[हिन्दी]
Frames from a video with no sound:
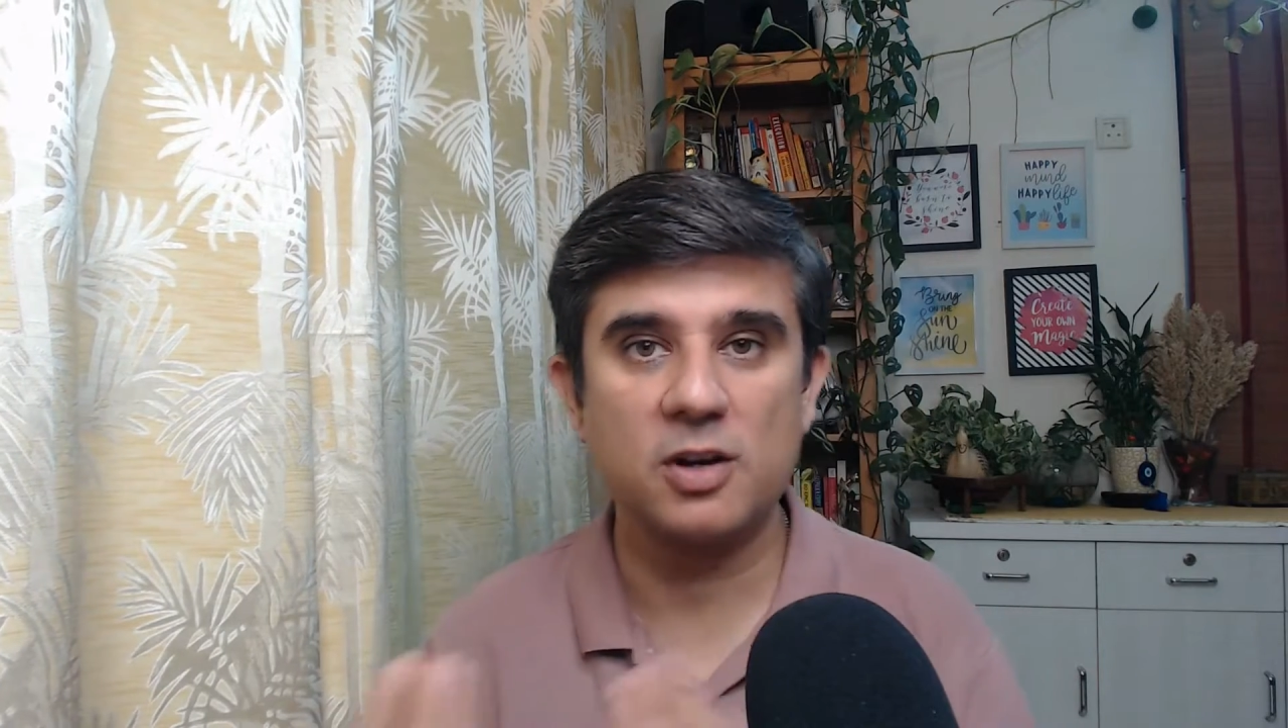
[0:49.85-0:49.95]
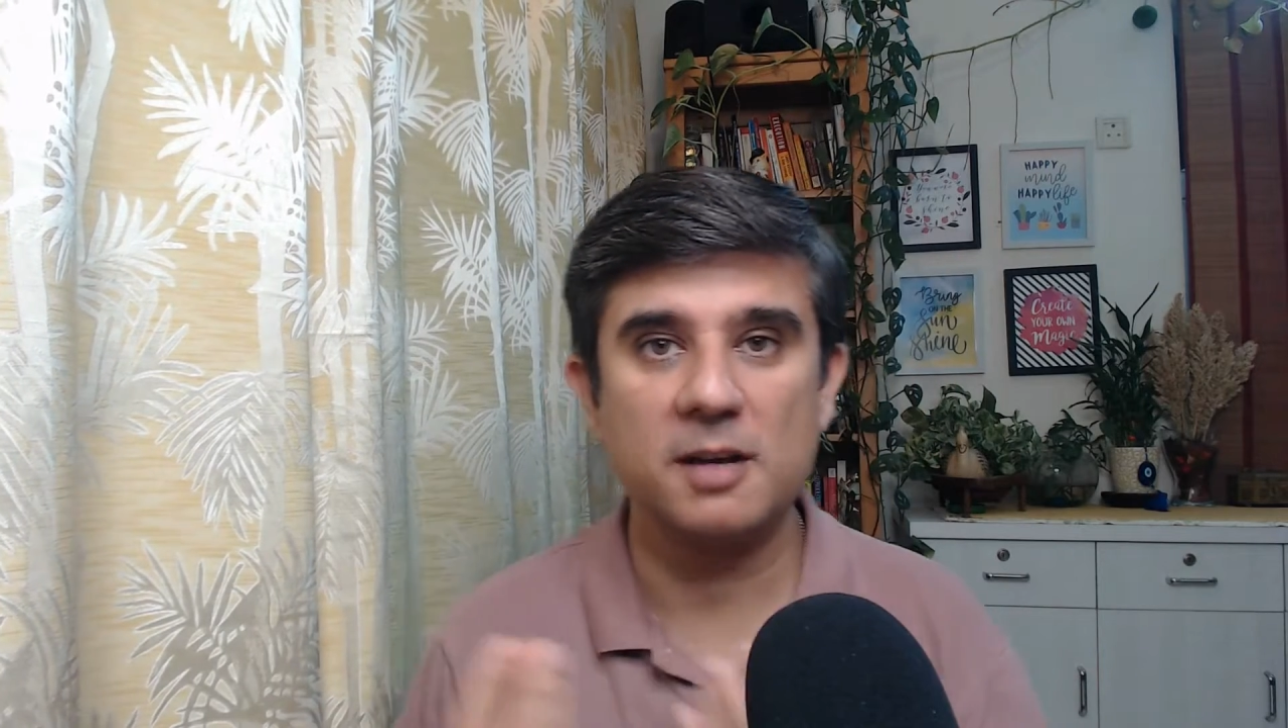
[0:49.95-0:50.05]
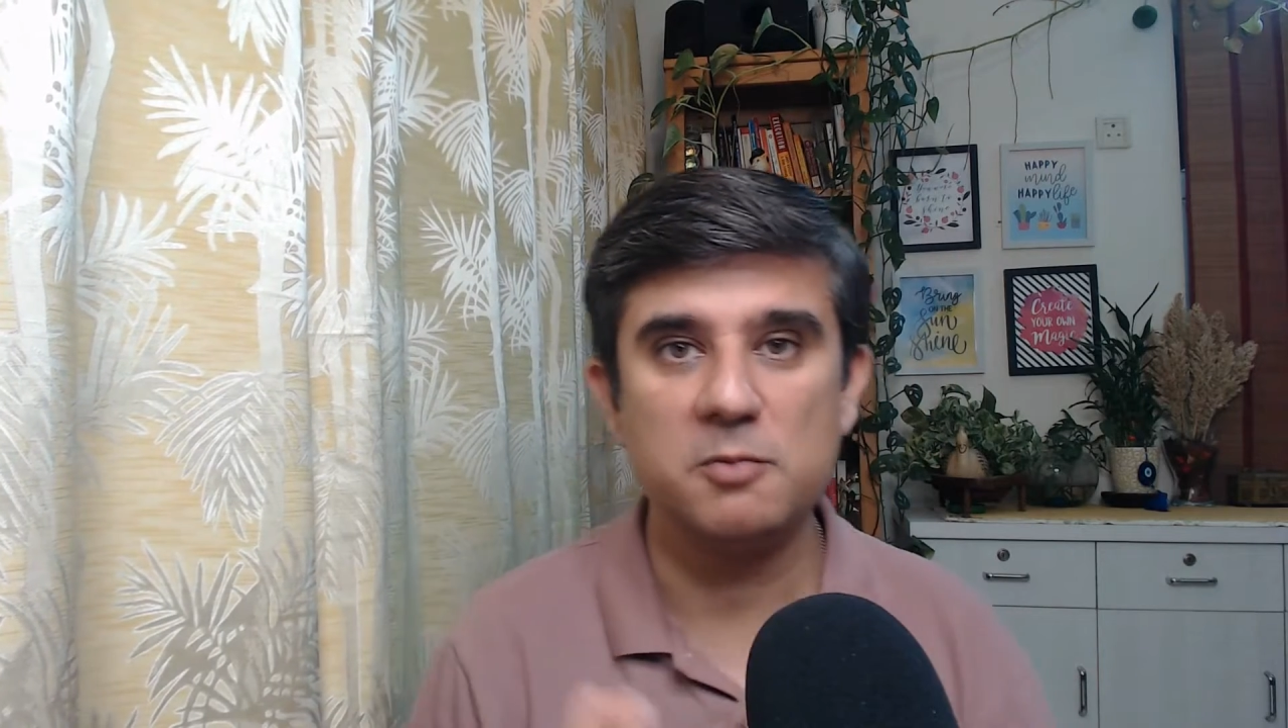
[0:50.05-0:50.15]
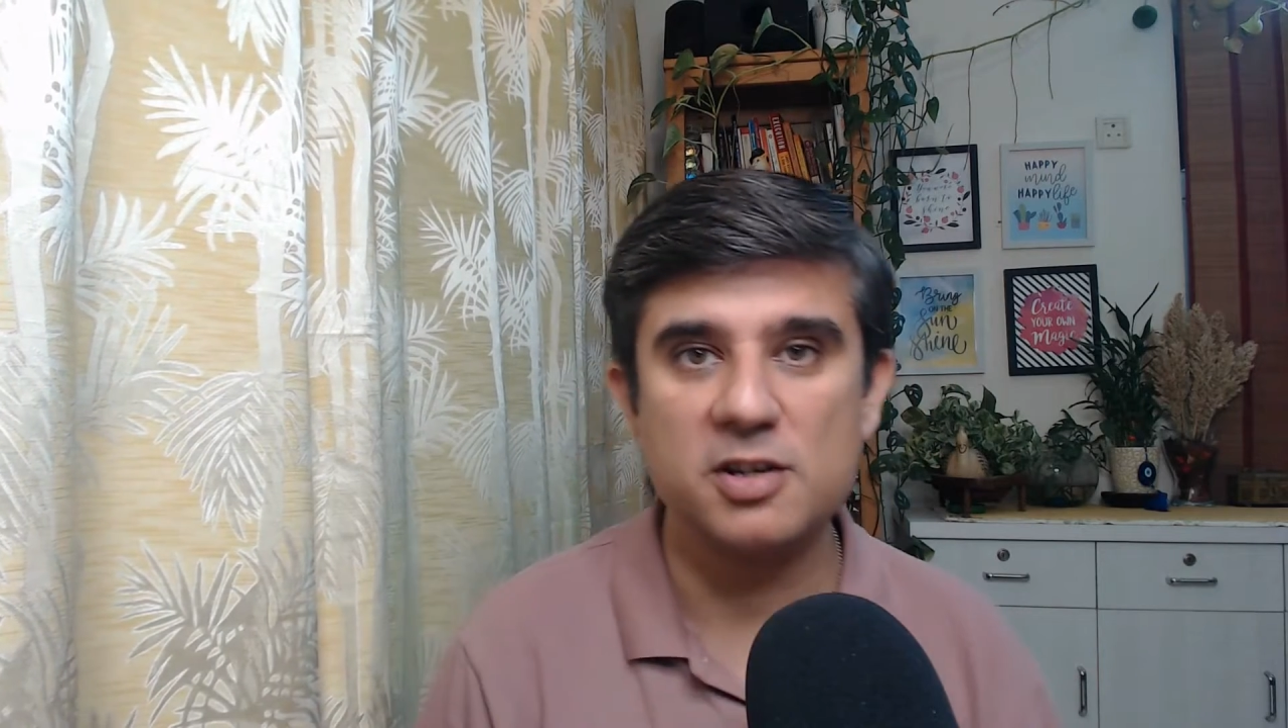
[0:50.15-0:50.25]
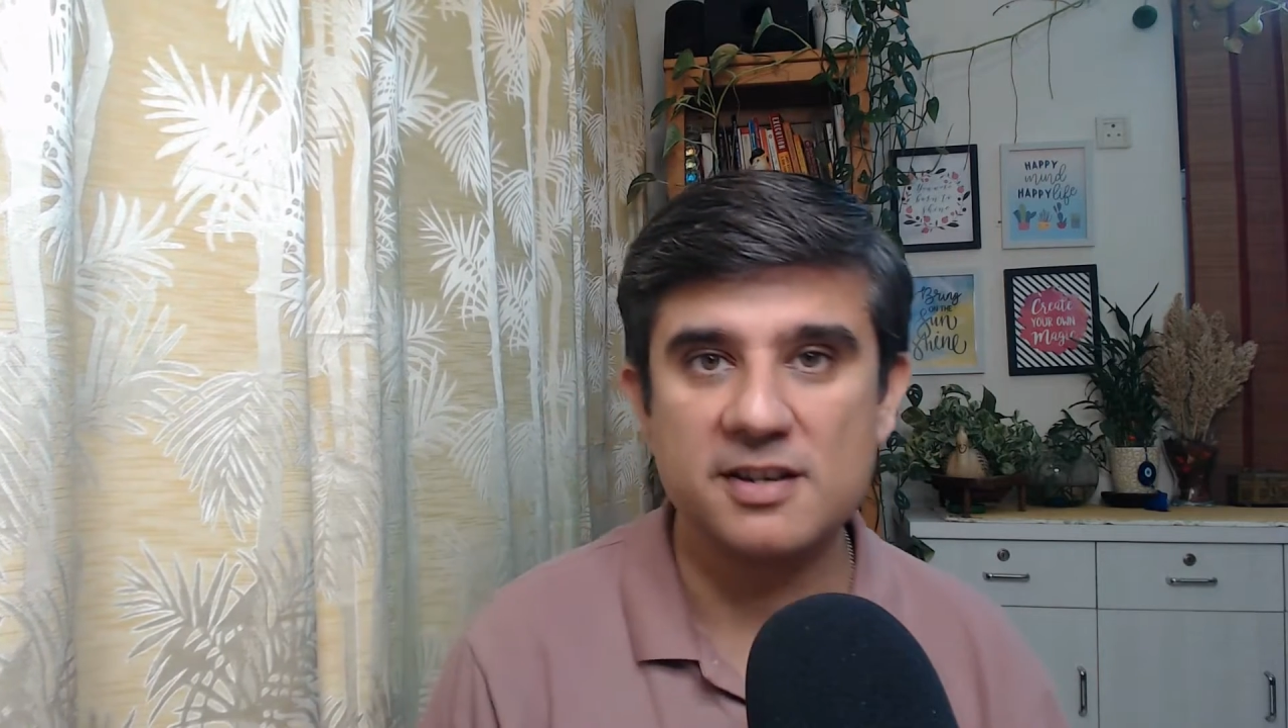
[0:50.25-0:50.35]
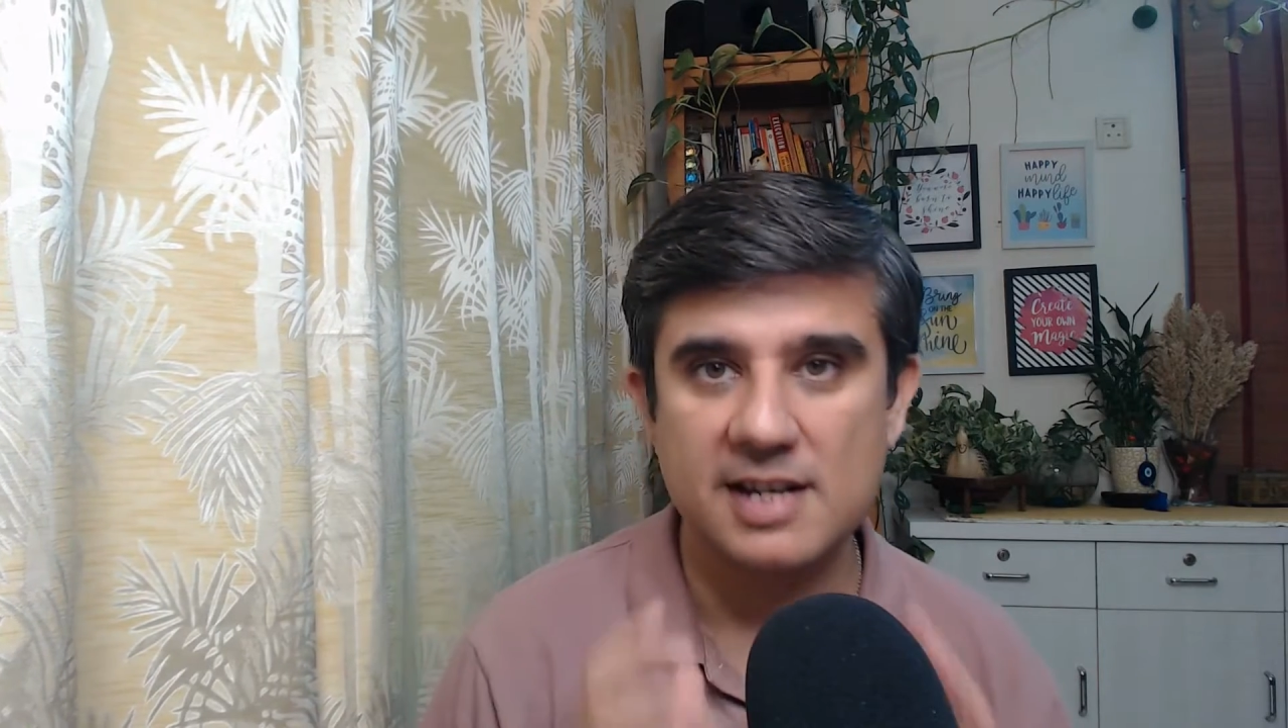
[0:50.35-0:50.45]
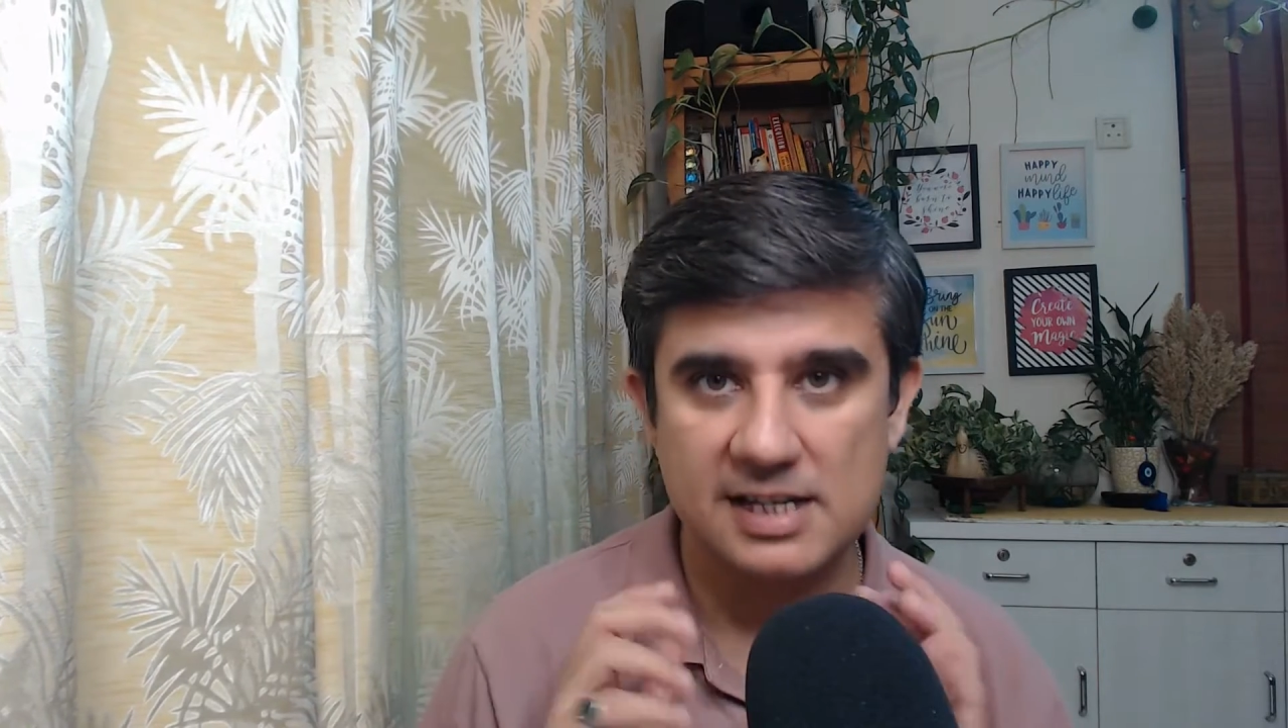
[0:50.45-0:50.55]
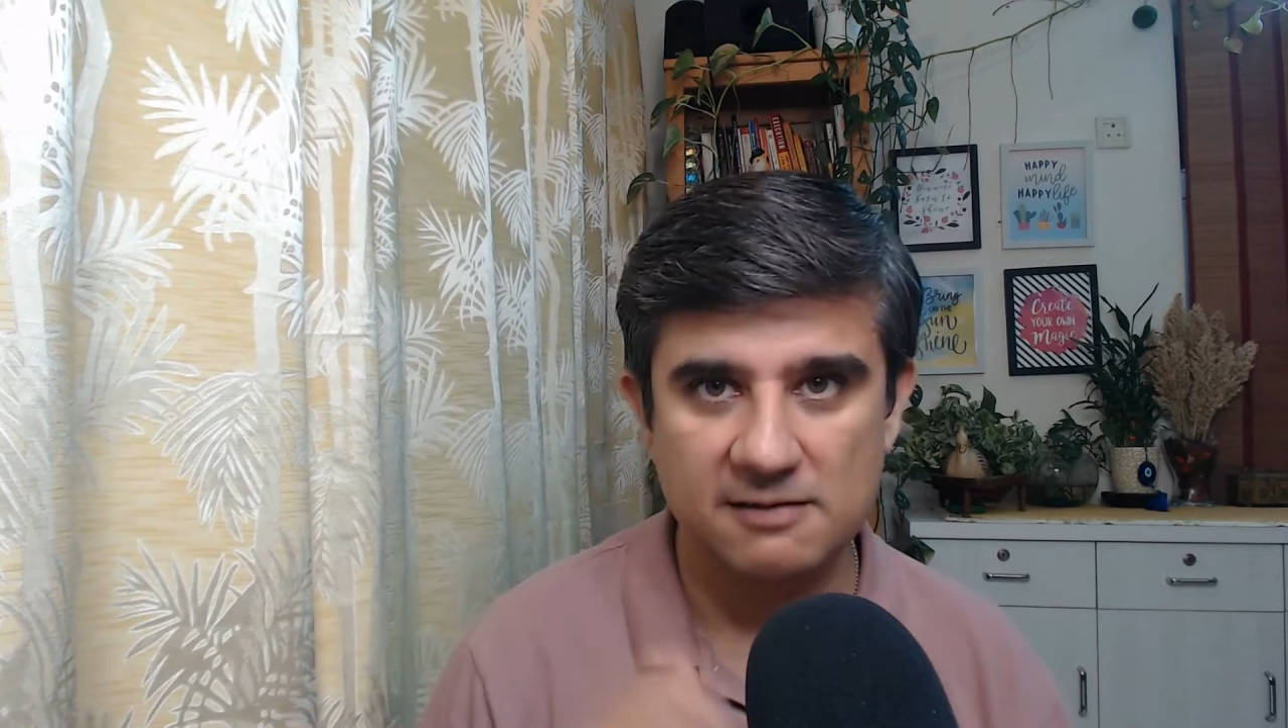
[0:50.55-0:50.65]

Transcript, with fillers: जो है मुझे इसका